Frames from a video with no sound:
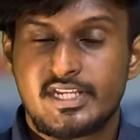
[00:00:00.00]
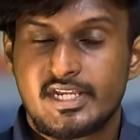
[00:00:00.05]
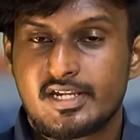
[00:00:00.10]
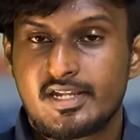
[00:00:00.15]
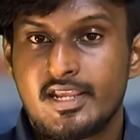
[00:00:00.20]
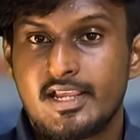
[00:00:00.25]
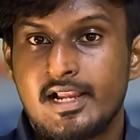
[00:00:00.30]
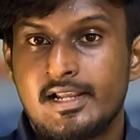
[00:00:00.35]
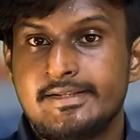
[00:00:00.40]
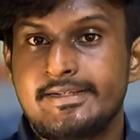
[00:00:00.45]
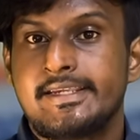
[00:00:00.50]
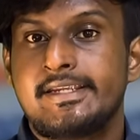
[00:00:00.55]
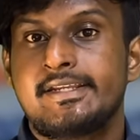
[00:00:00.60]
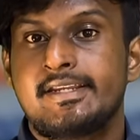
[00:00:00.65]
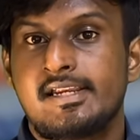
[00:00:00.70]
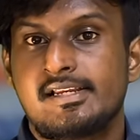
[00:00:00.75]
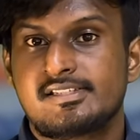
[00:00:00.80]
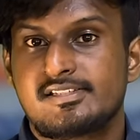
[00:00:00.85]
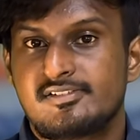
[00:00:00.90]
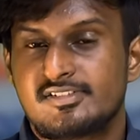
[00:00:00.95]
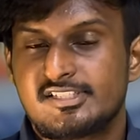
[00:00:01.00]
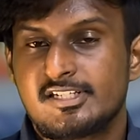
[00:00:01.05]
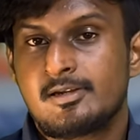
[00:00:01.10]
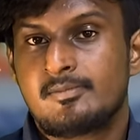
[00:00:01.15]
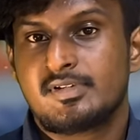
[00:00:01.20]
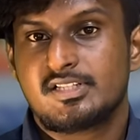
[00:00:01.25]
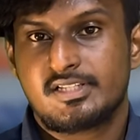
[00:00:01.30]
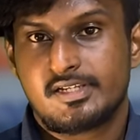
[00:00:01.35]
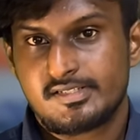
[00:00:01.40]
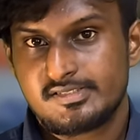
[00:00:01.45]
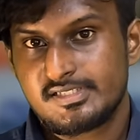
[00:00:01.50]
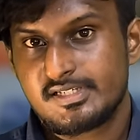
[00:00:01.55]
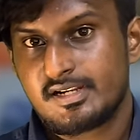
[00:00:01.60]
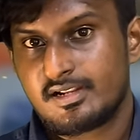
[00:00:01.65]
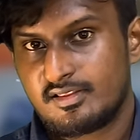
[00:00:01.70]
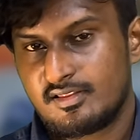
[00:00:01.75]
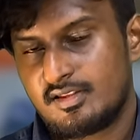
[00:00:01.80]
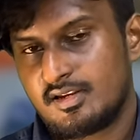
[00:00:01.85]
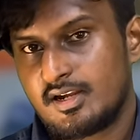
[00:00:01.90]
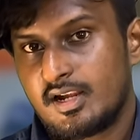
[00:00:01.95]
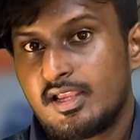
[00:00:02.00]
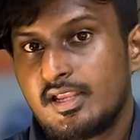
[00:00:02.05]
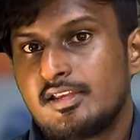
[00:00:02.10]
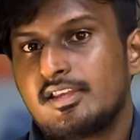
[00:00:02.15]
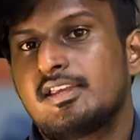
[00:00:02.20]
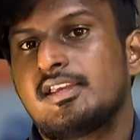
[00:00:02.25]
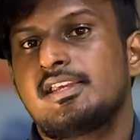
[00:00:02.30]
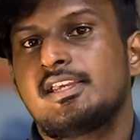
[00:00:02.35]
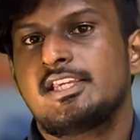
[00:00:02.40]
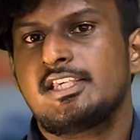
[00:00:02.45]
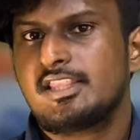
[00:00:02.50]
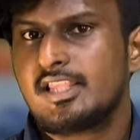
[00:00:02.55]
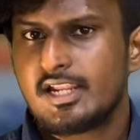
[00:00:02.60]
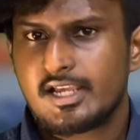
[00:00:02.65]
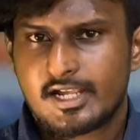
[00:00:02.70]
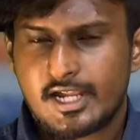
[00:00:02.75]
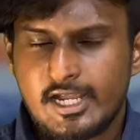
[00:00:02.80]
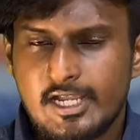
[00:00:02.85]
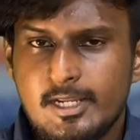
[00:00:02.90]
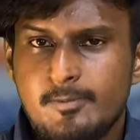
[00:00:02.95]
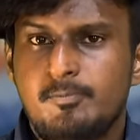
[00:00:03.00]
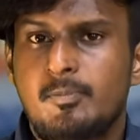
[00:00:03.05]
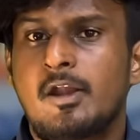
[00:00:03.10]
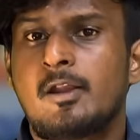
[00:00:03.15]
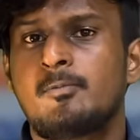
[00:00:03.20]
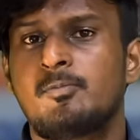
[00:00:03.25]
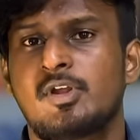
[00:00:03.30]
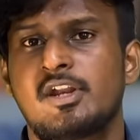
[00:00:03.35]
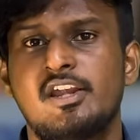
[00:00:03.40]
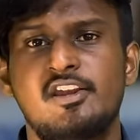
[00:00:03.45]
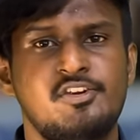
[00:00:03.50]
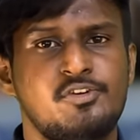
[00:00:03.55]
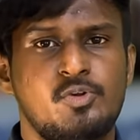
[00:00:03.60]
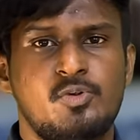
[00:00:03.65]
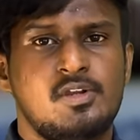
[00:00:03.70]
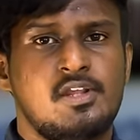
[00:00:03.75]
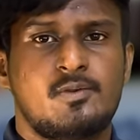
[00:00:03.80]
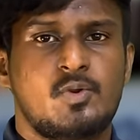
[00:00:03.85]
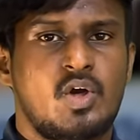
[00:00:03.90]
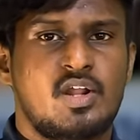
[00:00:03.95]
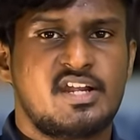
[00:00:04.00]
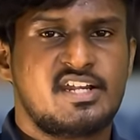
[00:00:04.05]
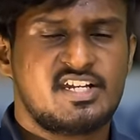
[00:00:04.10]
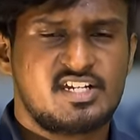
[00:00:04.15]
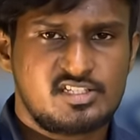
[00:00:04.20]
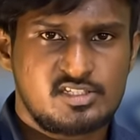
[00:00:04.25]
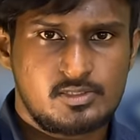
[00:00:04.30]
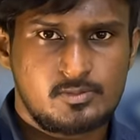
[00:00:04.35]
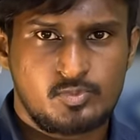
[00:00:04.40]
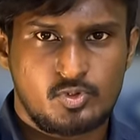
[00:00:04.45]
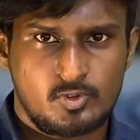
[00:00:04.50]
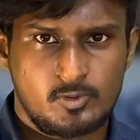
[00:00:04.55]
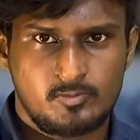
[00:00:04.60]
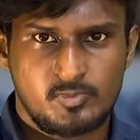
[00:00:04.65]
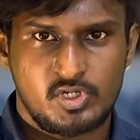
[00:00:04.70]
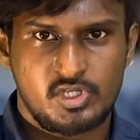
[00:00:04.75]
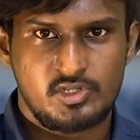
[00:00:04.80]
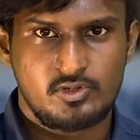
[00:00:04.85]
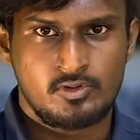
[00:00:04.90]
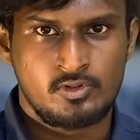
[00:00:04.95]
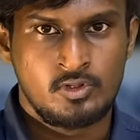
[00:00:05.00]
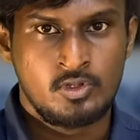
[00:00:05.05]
டெக்னிக்கல் டீட்டெயில்ஸை வச்சு நம்ம தெரிஞ்சுக்கிறது என்னென்னா இதில் கண்டிப்பான முறையில் நியூக்ளியர் வாரட் எடுத்துகிட்டு போக முடியும்